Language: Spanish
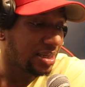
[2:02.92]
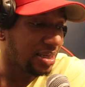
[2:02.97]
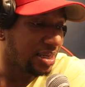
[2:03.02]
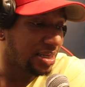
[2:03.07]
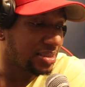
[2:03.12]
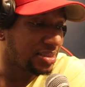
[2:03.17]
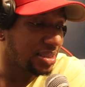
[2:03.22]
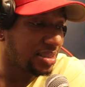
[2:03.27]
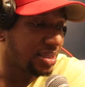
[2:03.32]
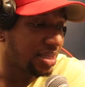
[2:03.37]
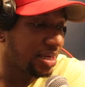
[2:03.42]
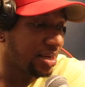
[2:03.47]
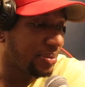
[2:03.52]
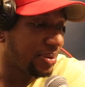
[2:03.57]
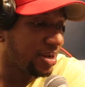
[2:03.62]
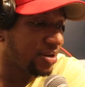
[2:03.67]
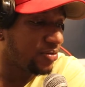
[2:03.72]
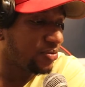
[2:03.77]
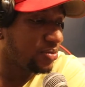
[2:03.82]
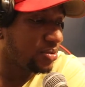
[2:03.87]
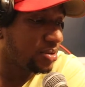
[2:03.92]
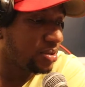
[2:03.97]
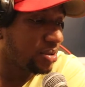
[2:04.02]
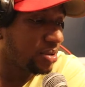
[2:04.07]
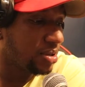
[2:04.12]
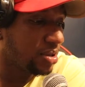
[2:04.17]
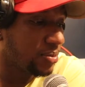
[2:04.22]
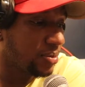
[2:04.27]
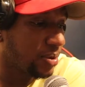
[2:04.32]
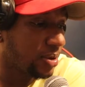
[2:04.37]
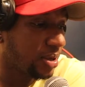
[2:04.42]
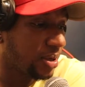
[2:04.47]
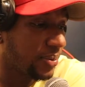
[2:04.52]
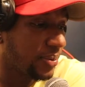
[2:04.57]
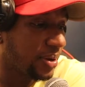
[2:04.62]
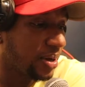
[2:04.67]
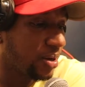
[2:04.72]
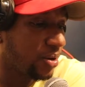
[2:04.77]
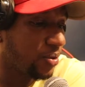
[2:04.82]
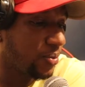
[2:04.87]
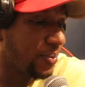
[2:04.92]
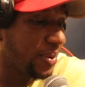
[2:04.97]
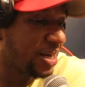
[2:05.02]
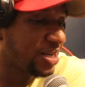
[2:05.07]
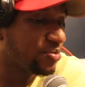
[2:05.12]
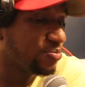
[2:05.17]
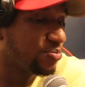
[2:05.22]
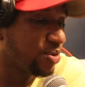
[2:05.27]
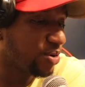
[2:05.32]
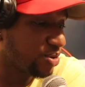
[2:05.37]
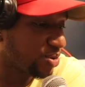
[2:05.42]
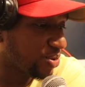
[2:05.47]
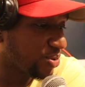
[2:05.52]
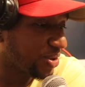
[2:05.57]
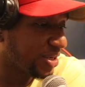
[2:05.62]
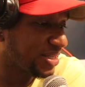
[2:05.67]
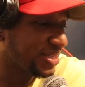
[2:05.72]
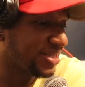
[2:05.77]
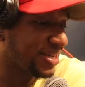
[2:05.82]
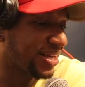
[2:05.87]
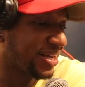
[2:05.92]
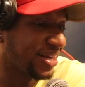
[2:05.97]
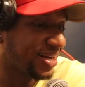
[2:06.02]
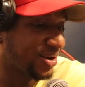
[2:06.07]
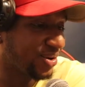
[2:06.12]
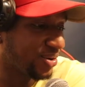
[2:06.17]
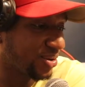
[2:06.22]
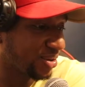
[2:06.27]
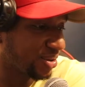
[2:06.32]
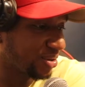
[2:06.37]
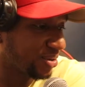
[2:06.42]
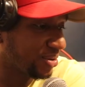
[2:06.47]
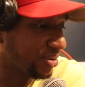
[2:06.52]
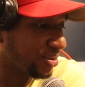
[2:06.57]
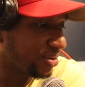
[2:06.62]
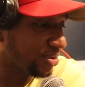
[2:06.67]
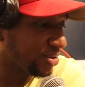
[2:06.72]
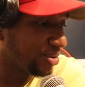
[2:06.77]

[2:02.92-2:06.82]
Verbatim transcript: este tiene más funciones porque veo más botones que en el otro.